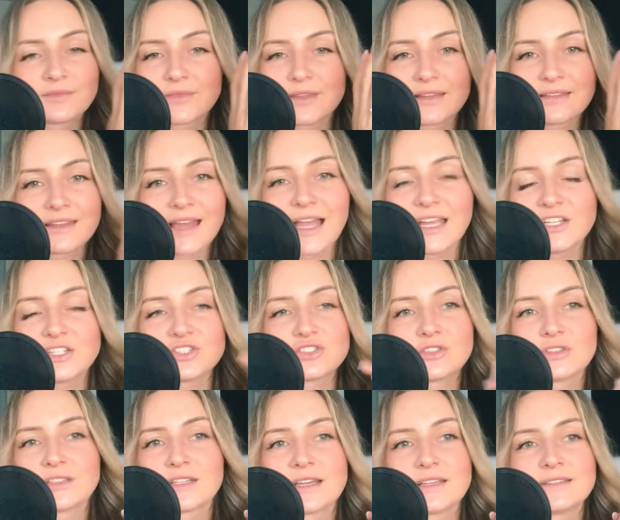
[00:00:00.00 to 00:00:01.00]
es reichen
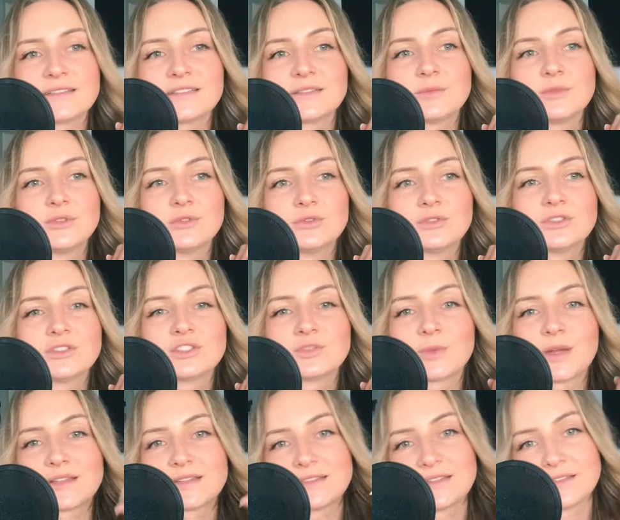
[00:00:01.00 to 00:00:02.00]
schon 30 Minuten
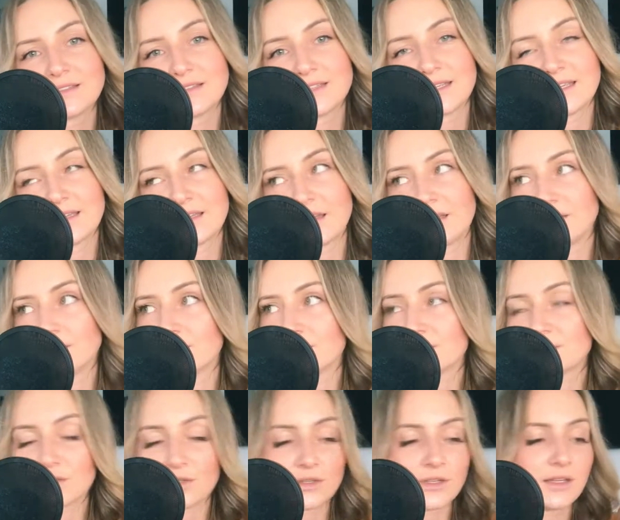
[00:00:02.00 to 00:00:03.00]
spazieren gehen an der
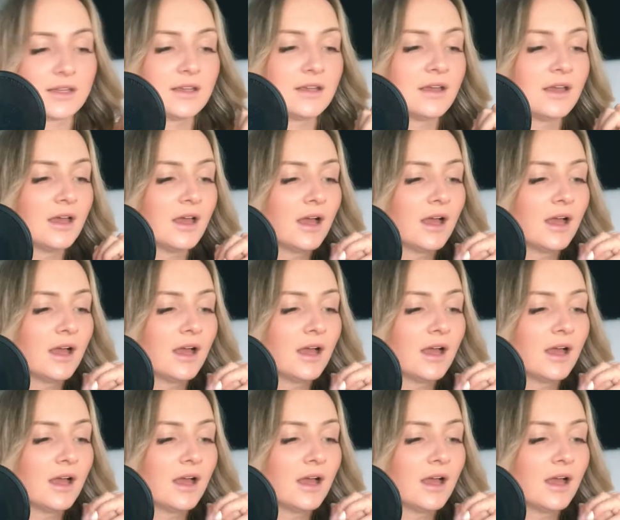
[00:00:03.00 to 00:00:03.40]
Sonne,